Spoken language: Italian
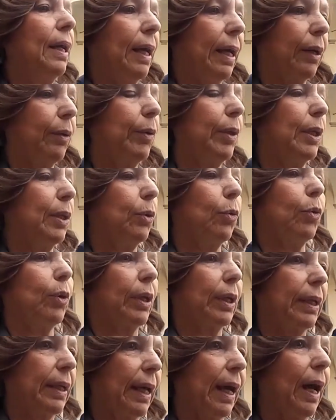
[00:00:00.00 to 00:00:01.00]
e quindi un
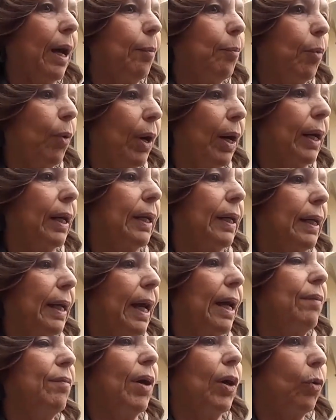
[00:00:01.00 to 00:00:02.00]
richiamo anche
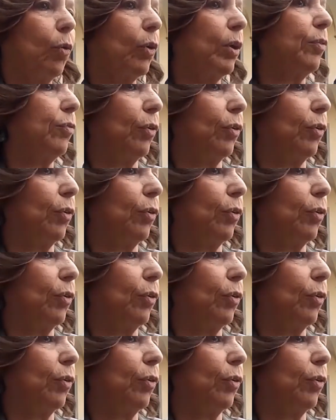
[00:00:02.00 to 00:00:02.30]
ai valori